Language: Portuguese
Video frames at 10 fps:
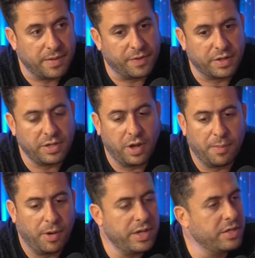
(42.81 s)
Falou assim, ó, oh,
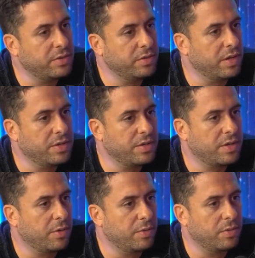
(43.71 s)
Maurício, a gente tem
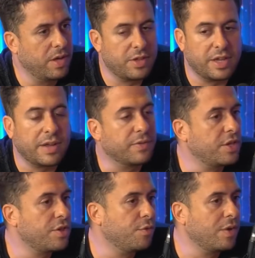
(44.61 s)
um. A gente queria que você
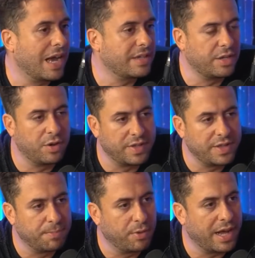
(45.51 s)
divulgasse a nova
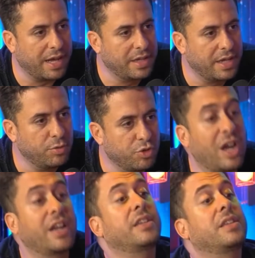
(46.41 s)
temporada aí do
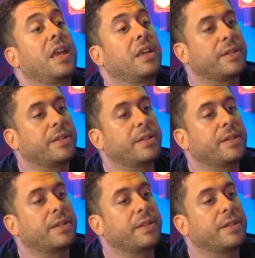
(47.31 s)
Shark Tank.